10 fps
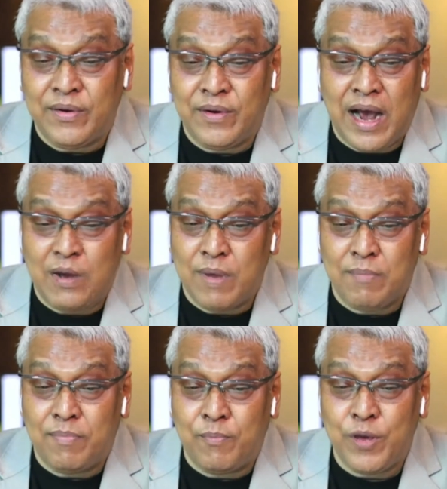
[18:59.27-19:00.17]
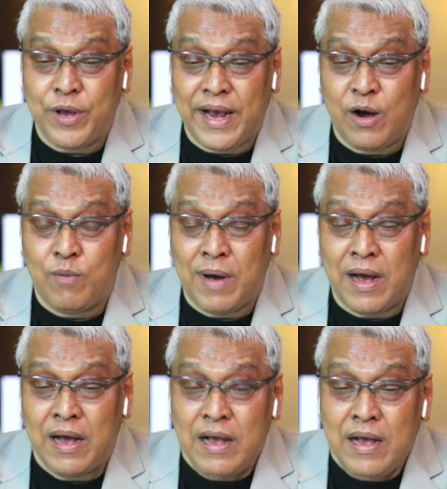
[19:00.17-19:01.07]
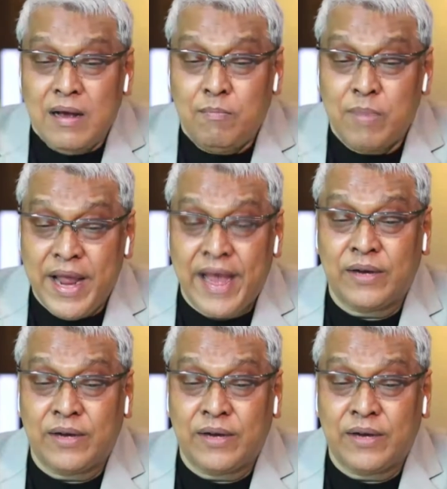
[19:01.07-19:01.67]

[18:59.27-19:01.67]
ด้วยเข้ามาพูดง่ายเข้ามาเบรก